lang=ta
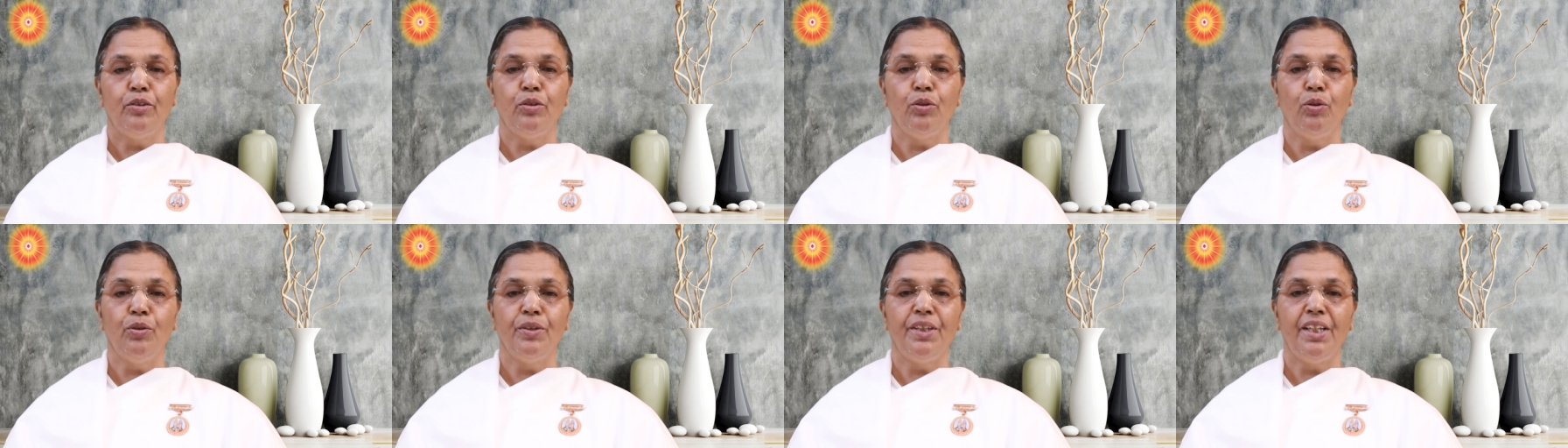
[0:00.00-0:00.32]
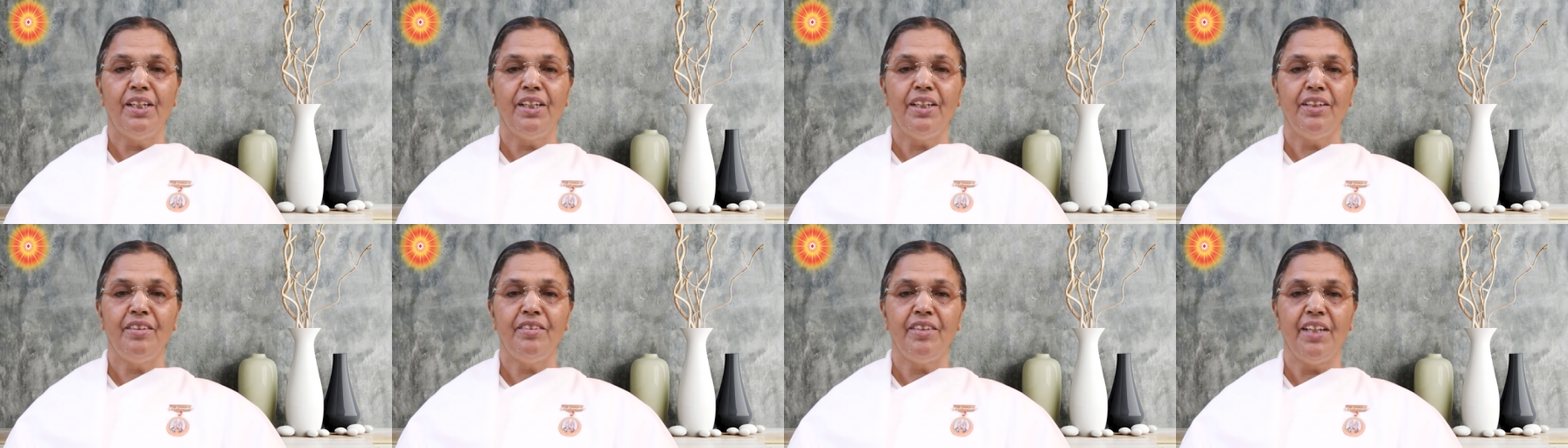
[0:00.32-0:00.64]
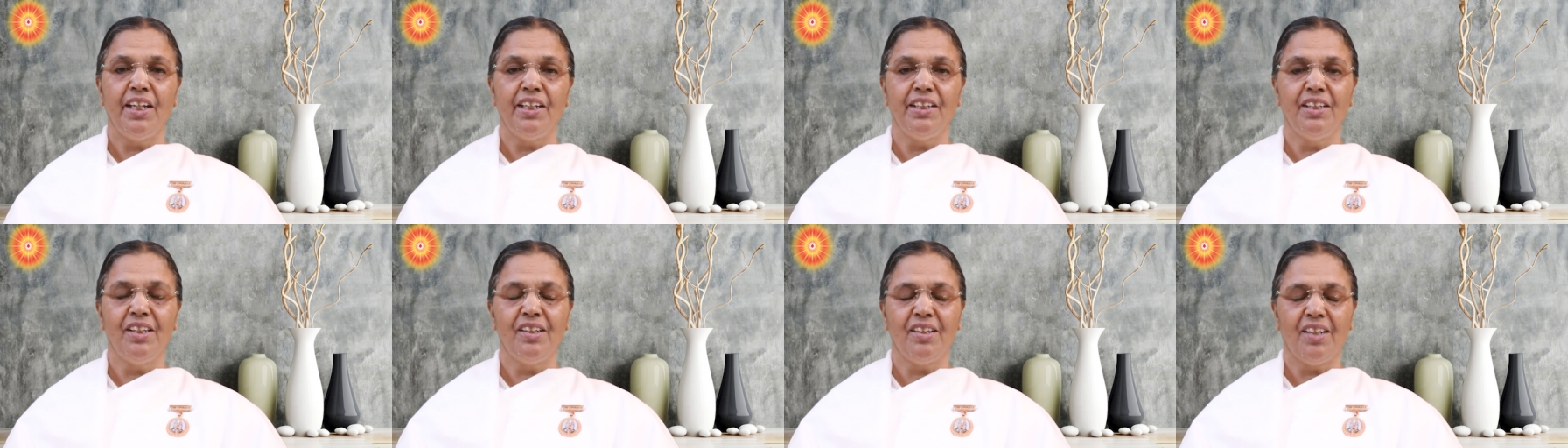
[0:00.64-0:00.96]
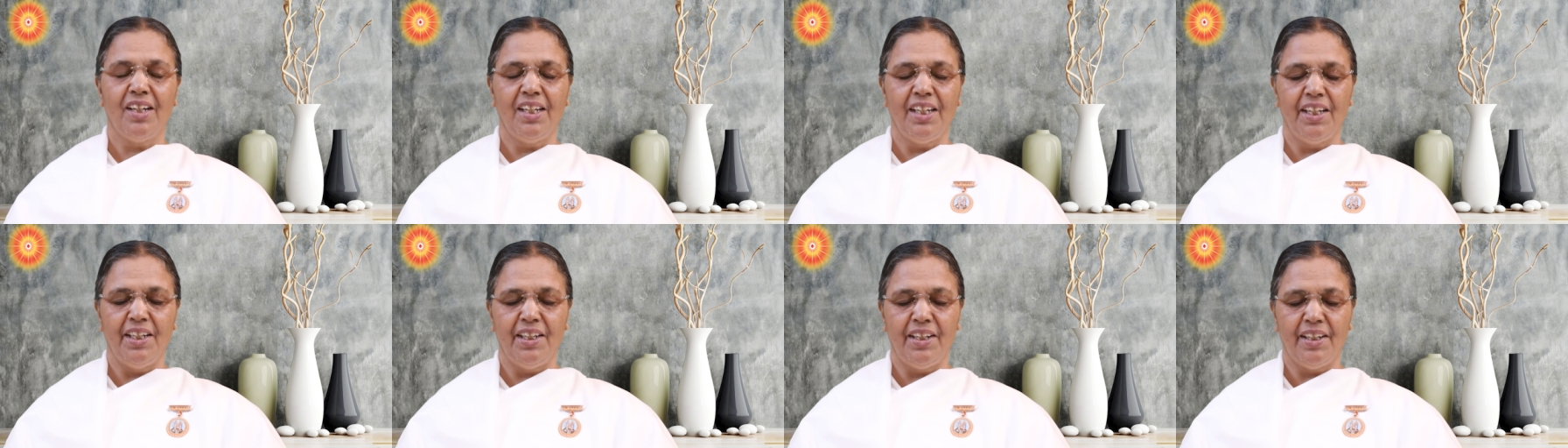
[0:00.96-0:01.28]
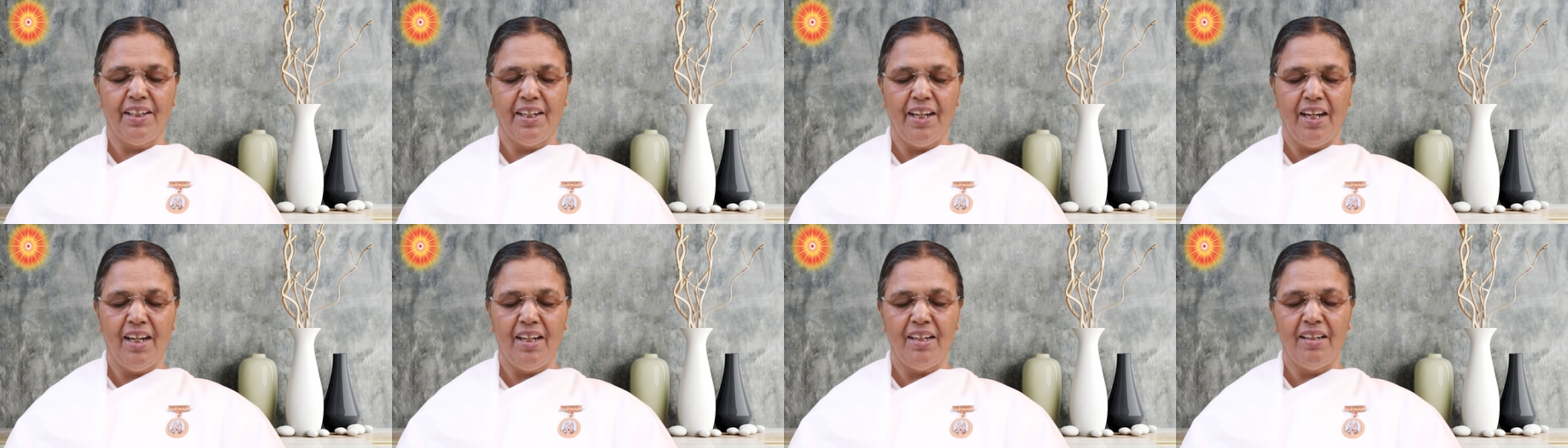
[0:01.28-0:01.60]
சோதனை செய்தீர்கள்
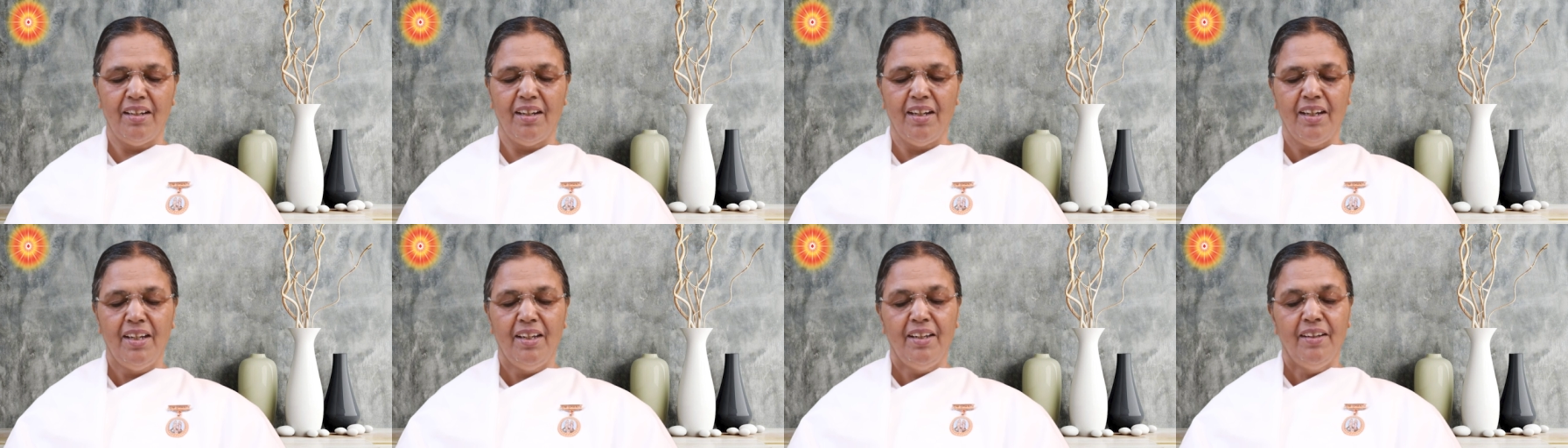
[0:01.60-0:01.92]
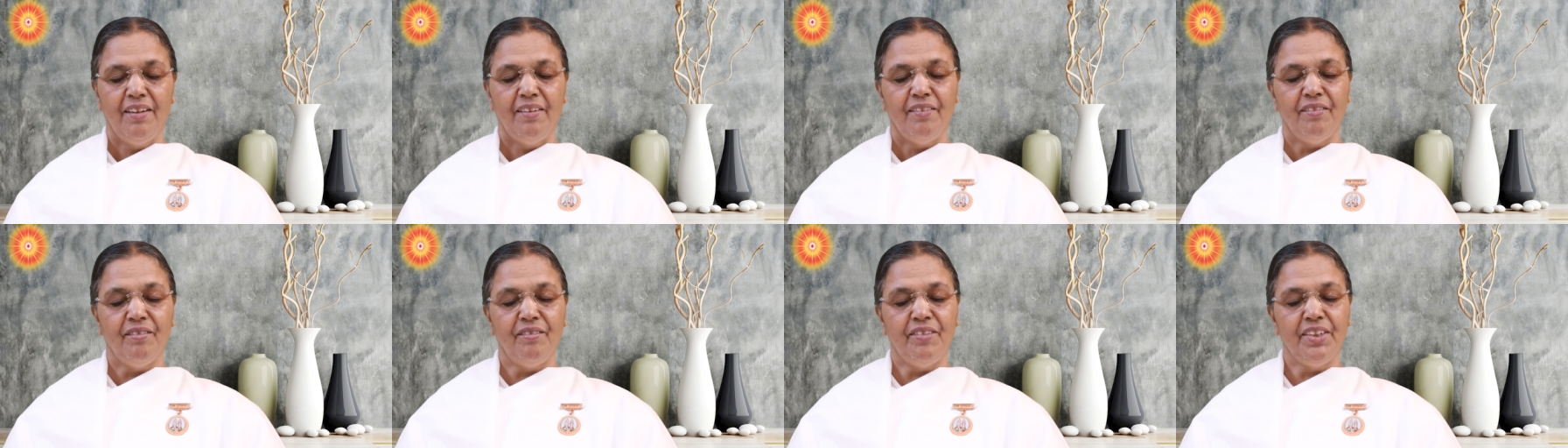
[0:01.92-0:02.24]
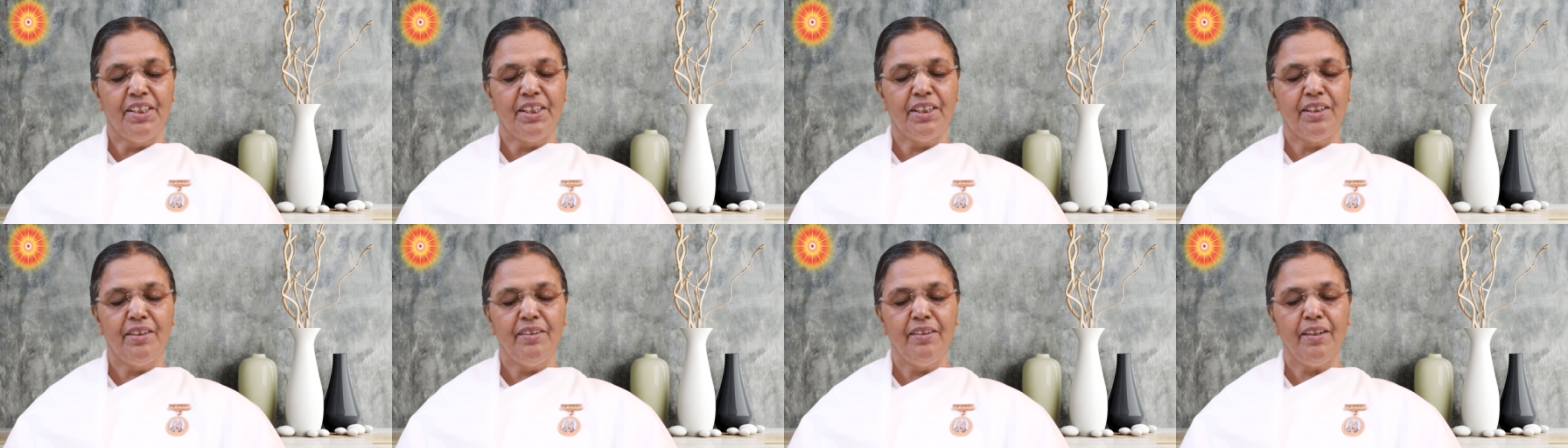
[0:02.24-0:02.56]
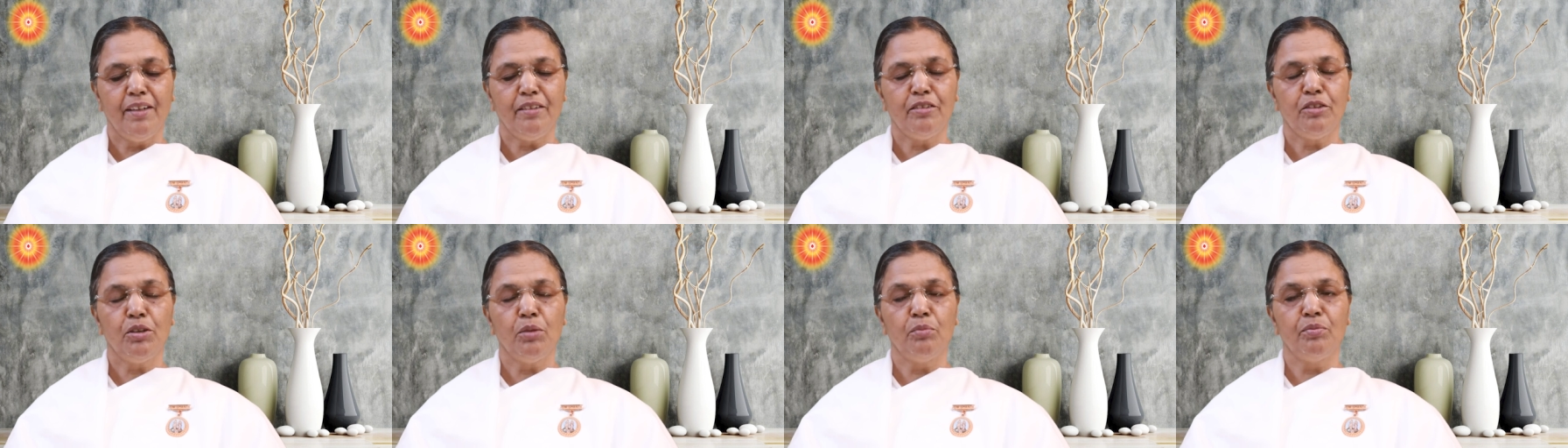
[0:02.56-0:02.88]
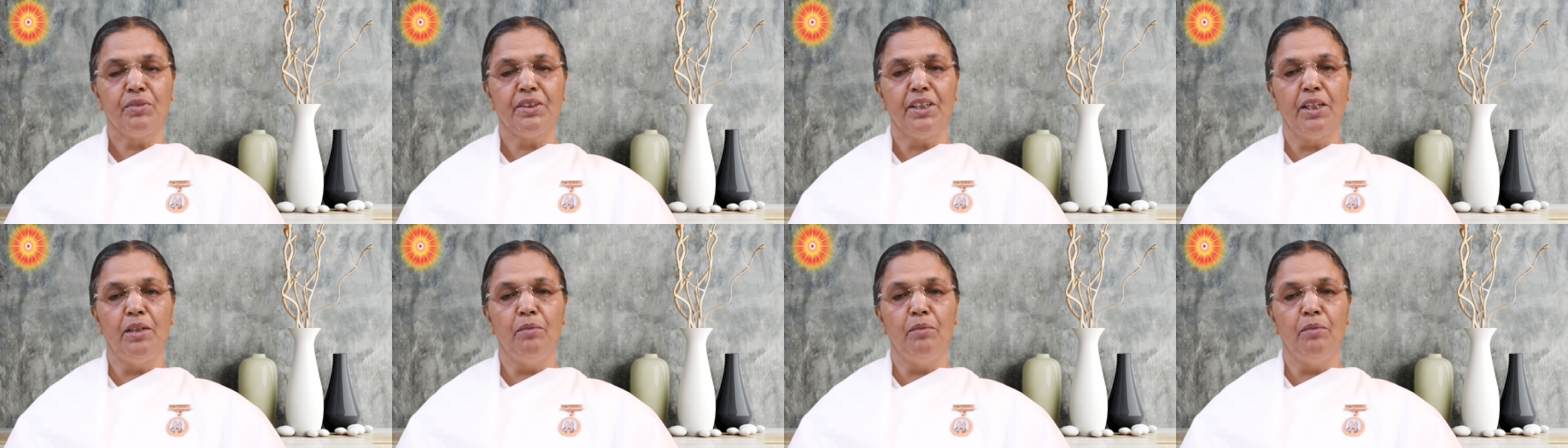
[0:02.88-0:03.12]
என்றால் வித்தியாசம்